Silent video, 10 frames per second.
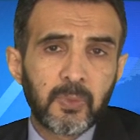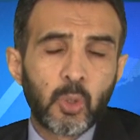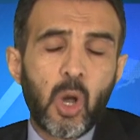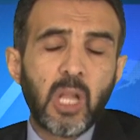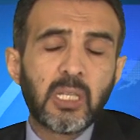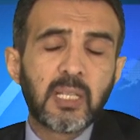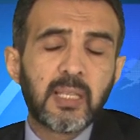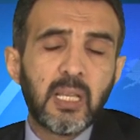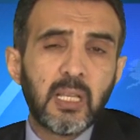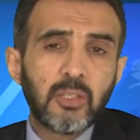
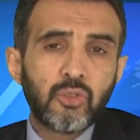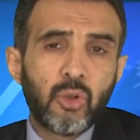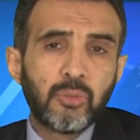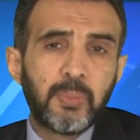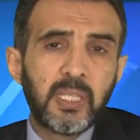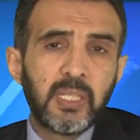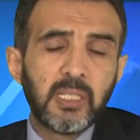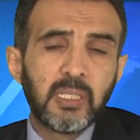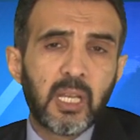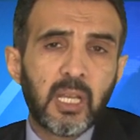Doğalgaza son bir
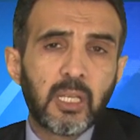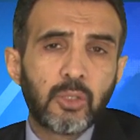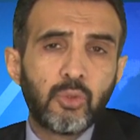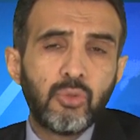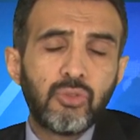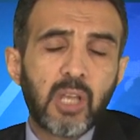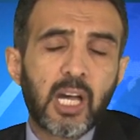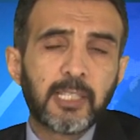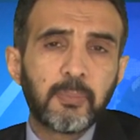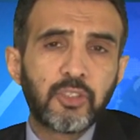yılda
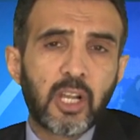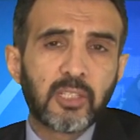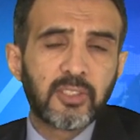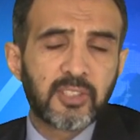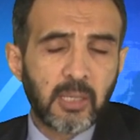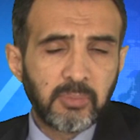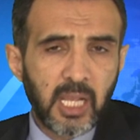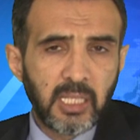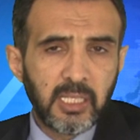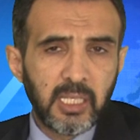%66 zam
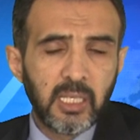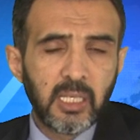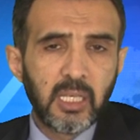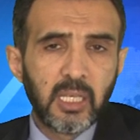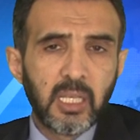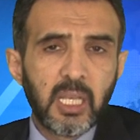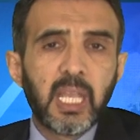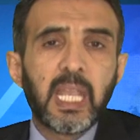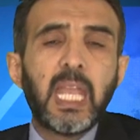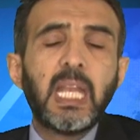geldi.
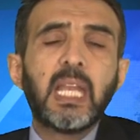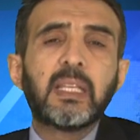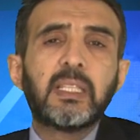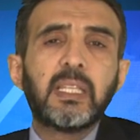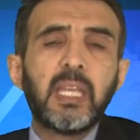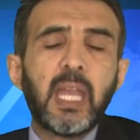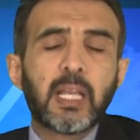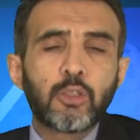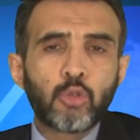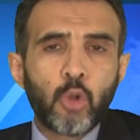
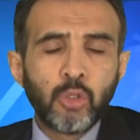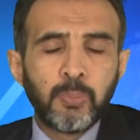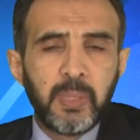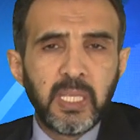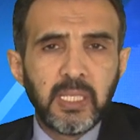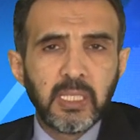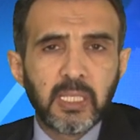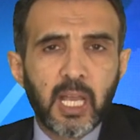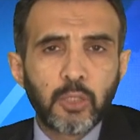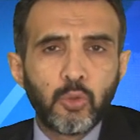Elektriğe son bir
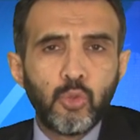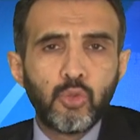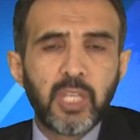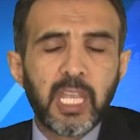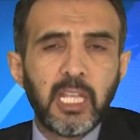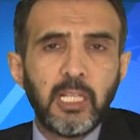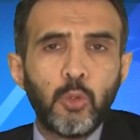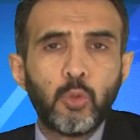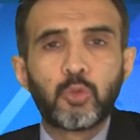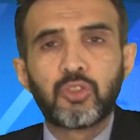yılda
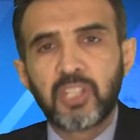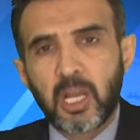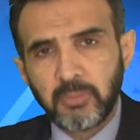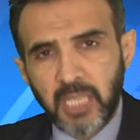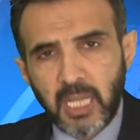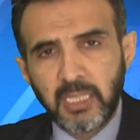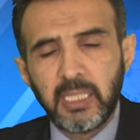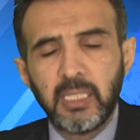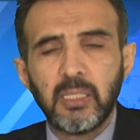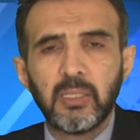%53 zam
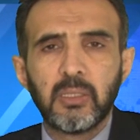geldi.